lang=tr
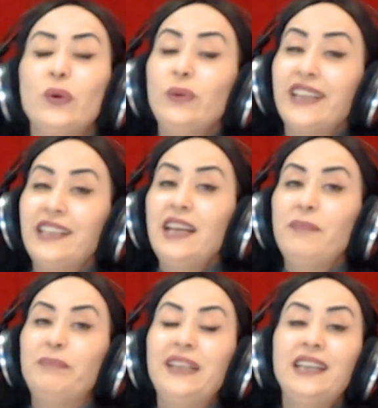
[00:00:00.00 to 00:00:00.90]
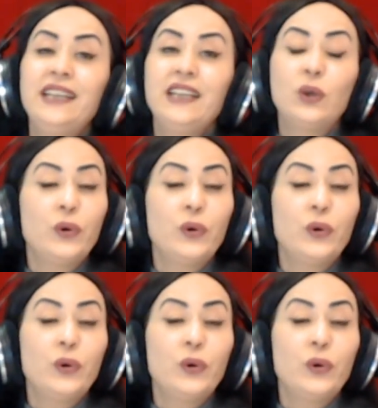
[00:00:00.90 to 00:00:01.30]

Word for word: Ülkede birliği